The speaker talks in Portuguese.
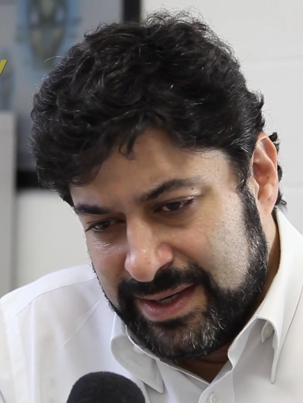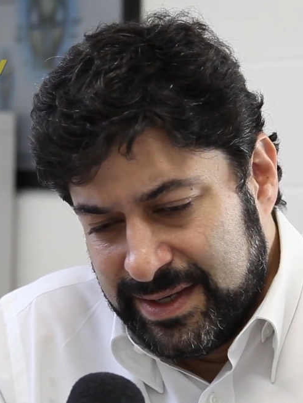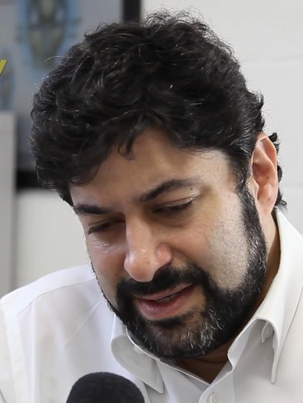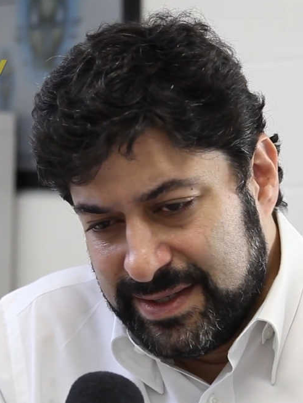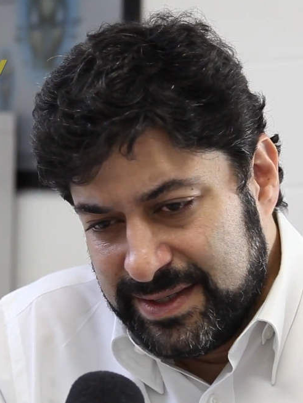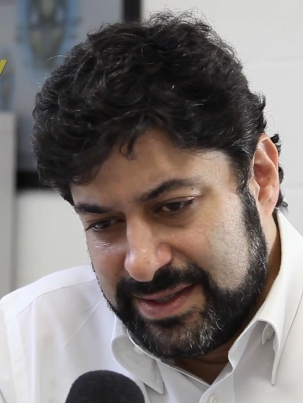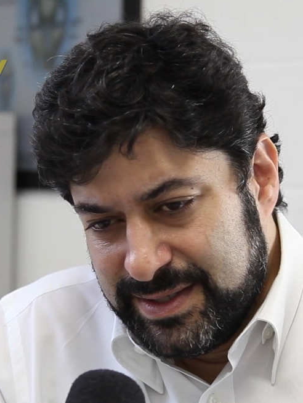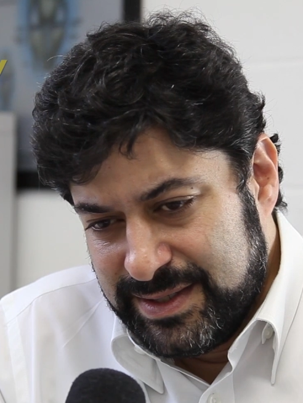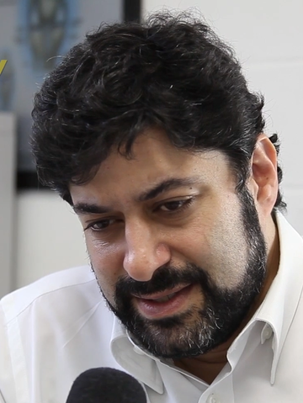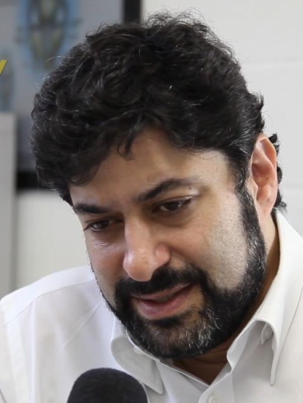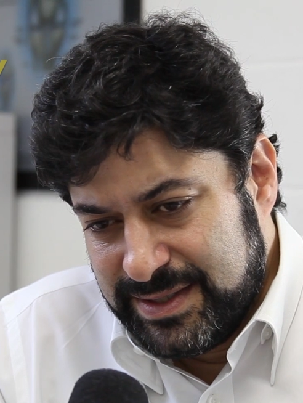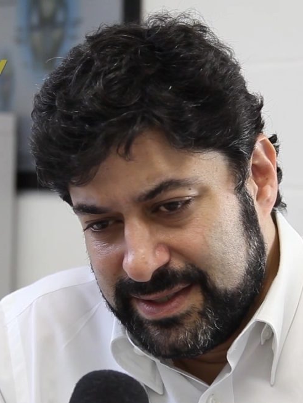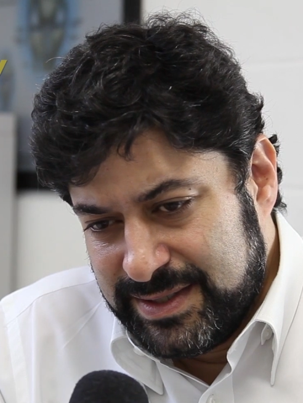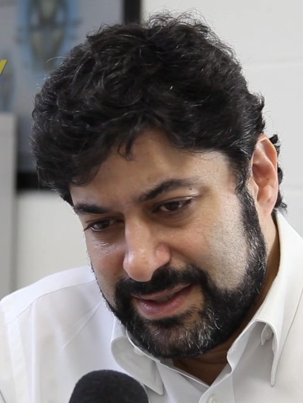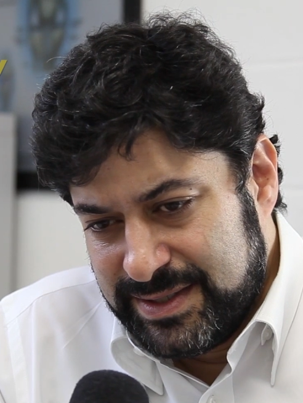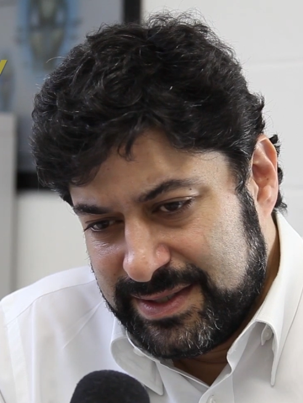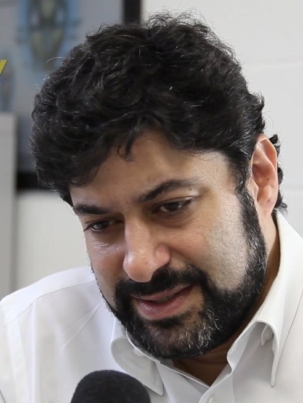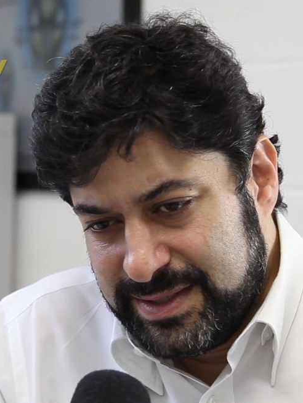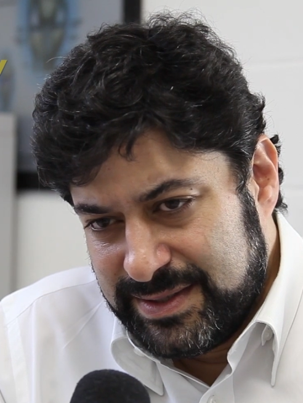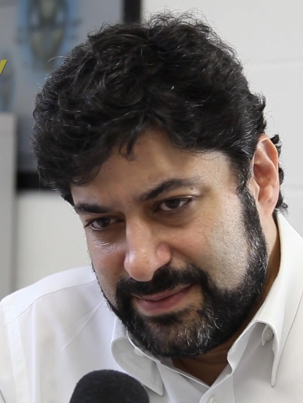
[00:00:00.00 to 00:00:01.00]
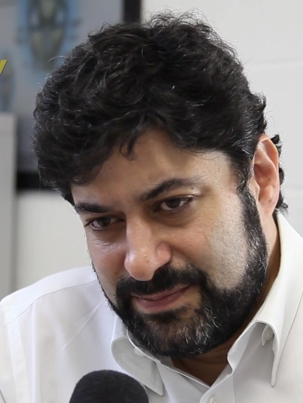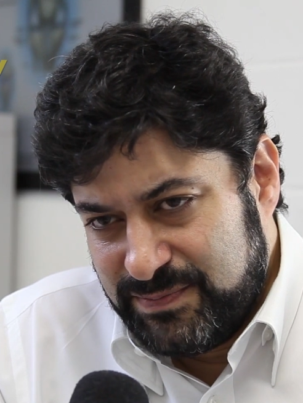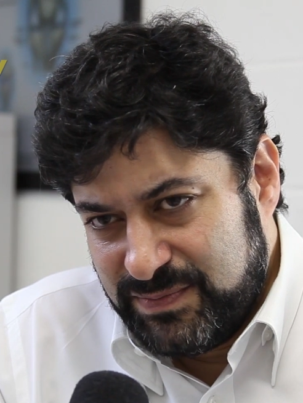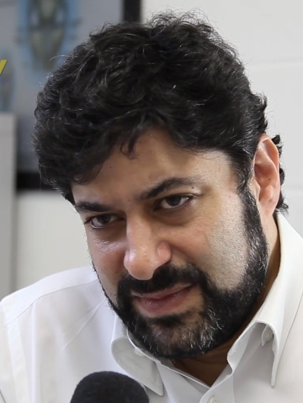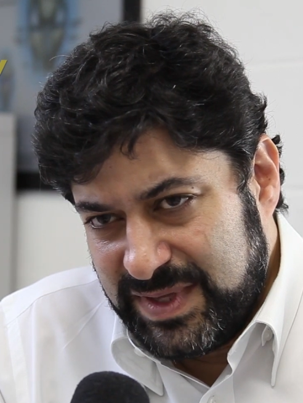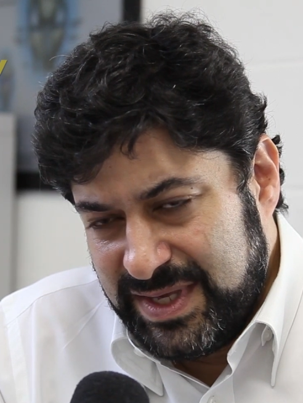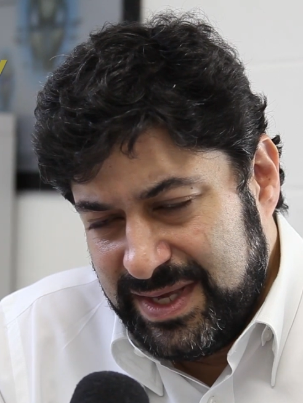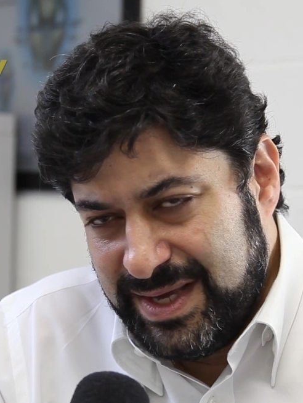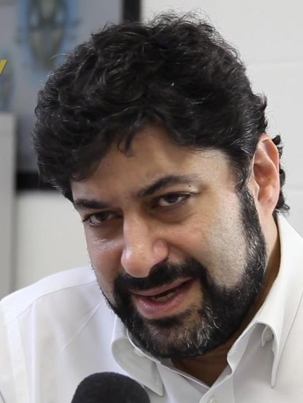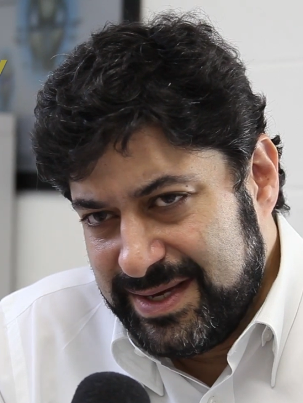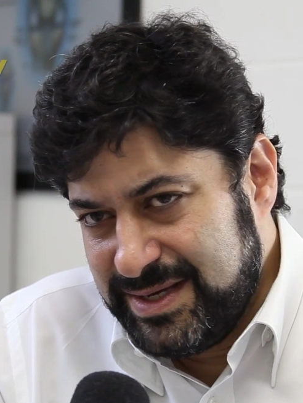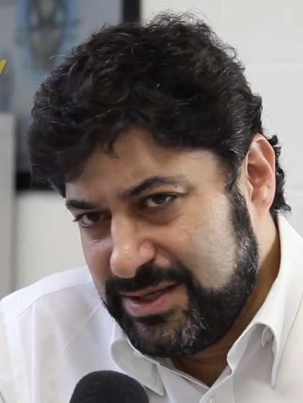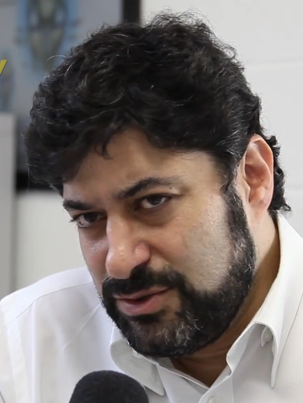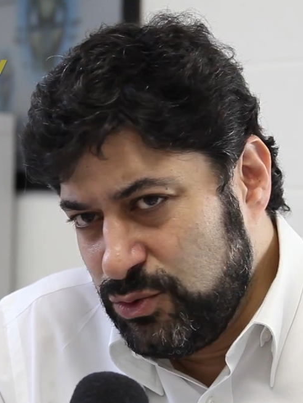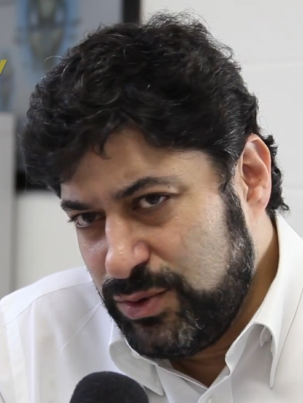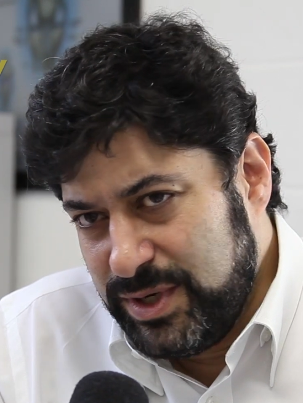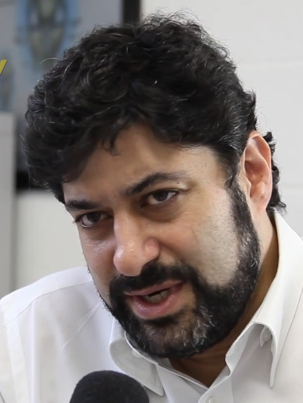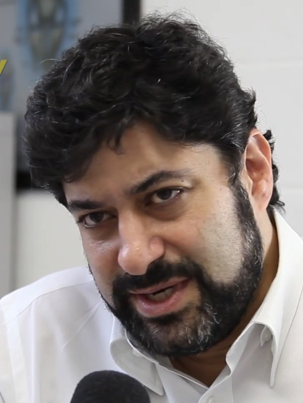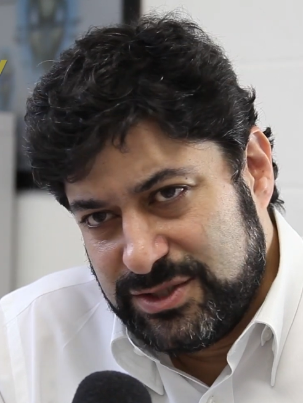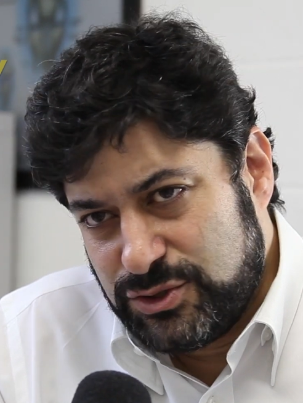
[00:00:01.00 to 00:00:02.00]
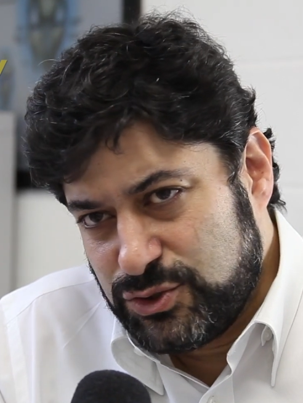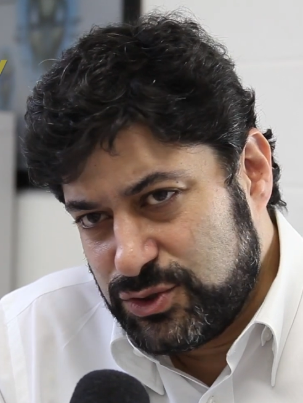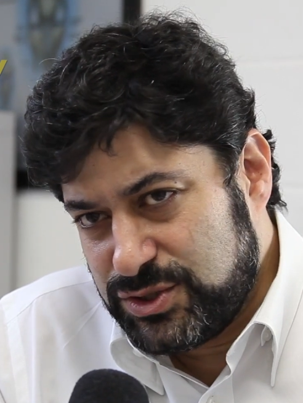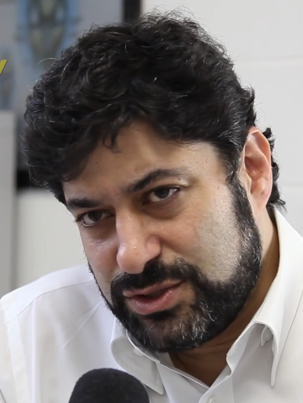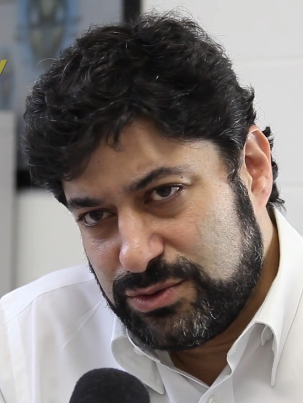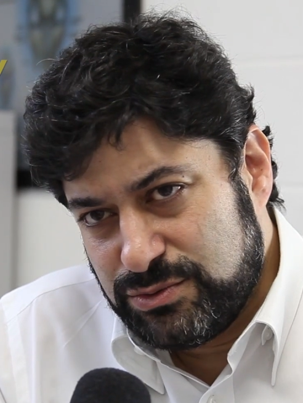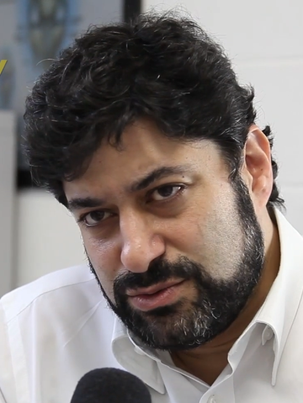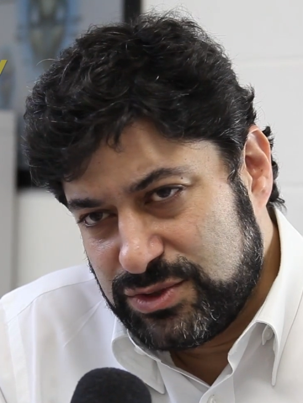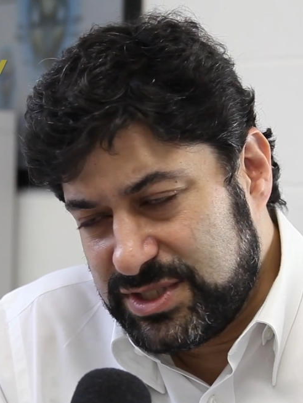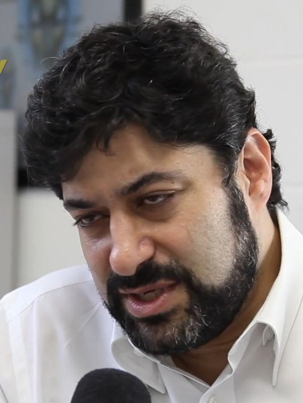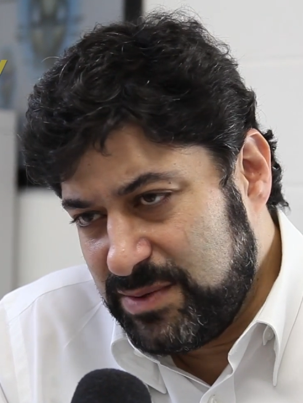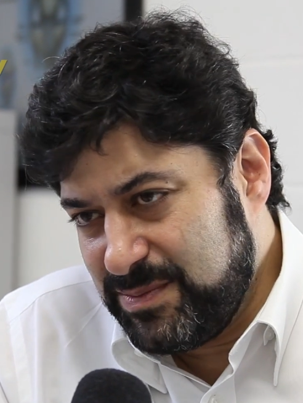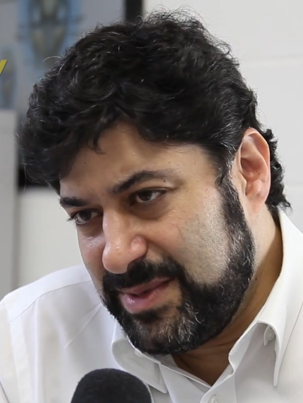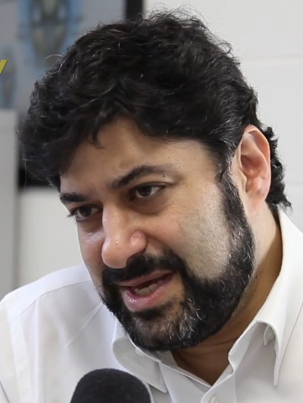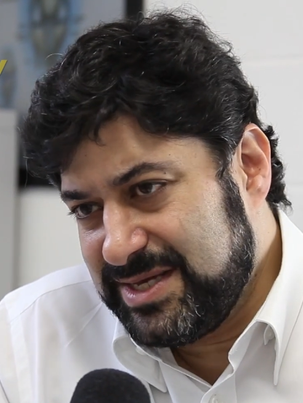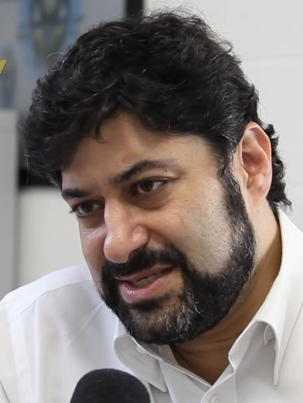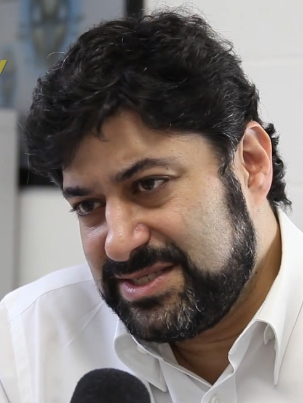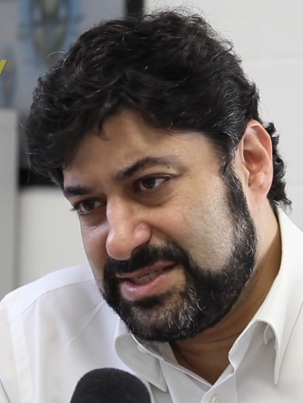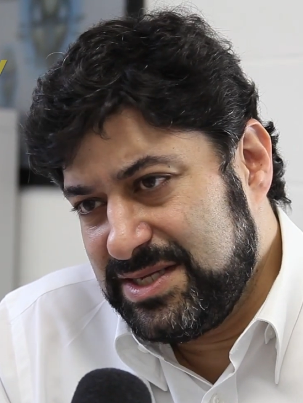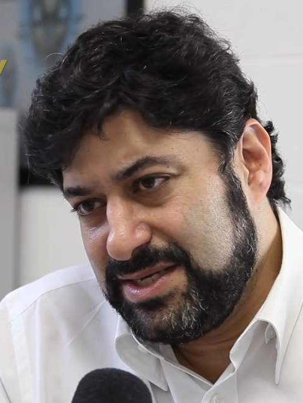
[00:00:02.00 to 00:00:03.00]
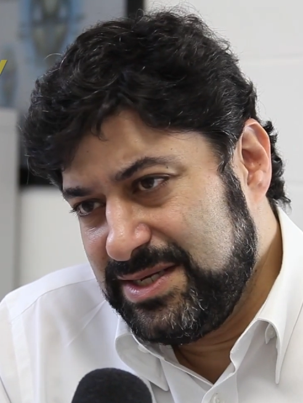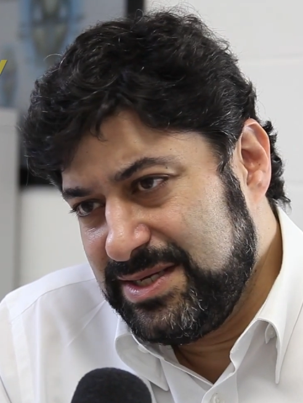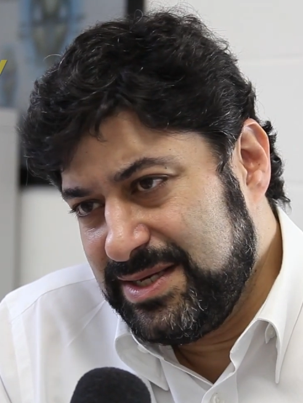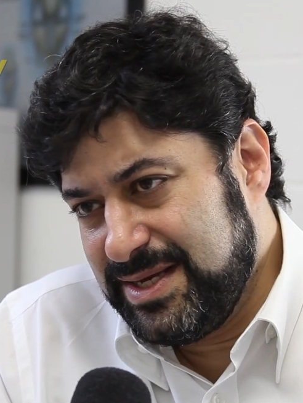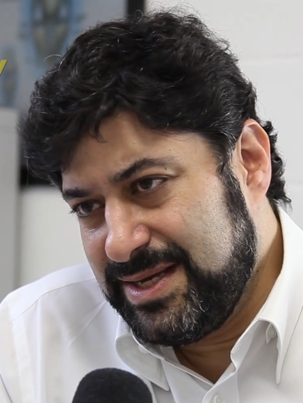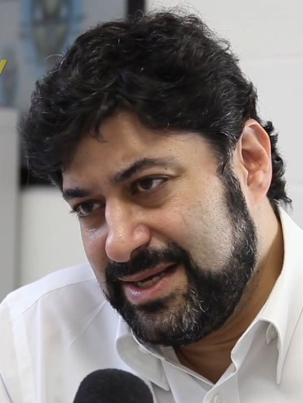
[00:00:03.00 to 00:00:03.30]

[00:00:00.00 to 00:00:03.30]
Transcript: Uh, e aí, durante o segundo semestre,